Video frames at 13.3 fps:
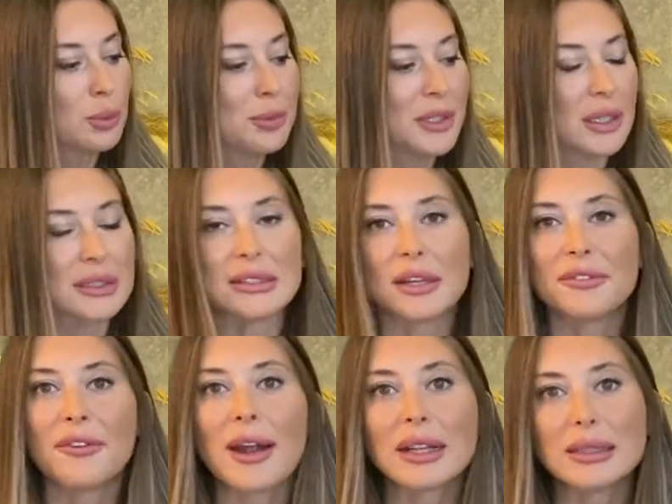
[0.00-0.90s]
Bu biraz daha
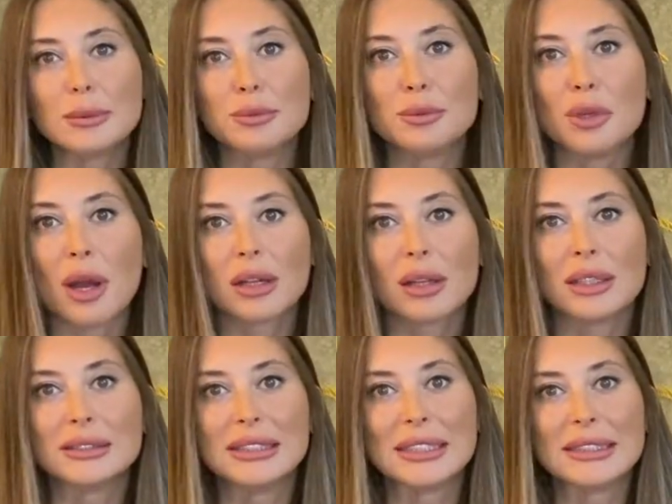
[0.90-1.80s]
farklı bir
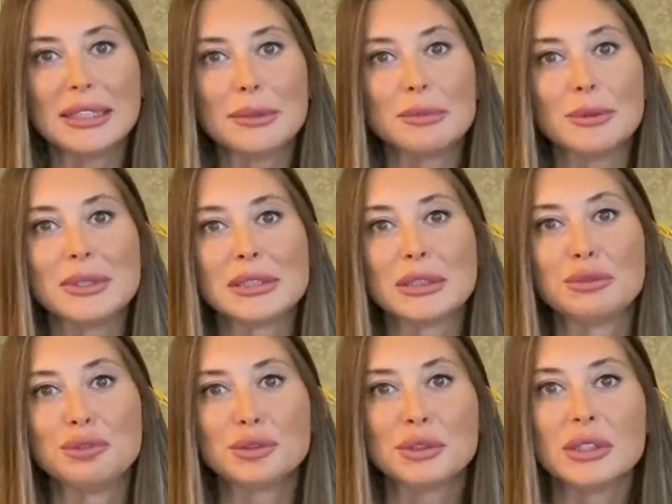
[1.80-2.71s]
mülakat tekniği ama
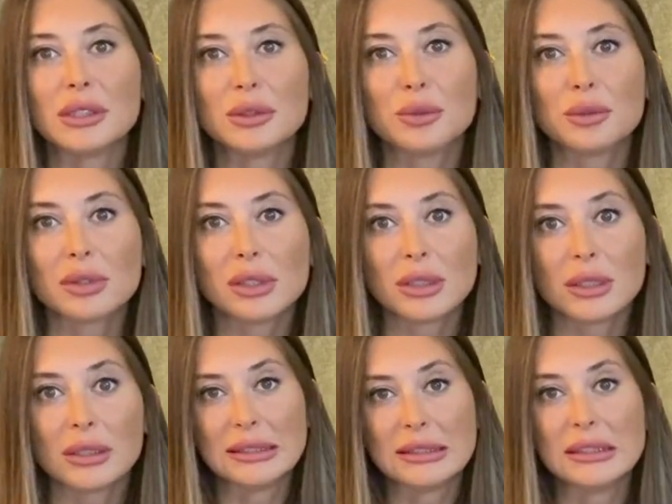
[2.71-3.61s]
mesela Türkiye'de
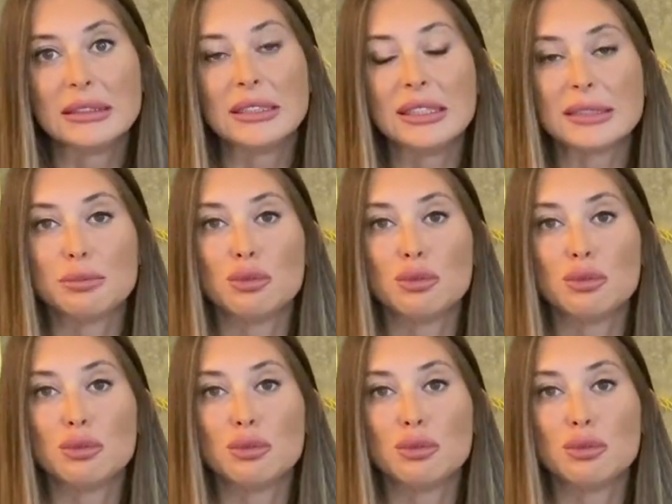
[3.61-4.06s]
uygulanan stres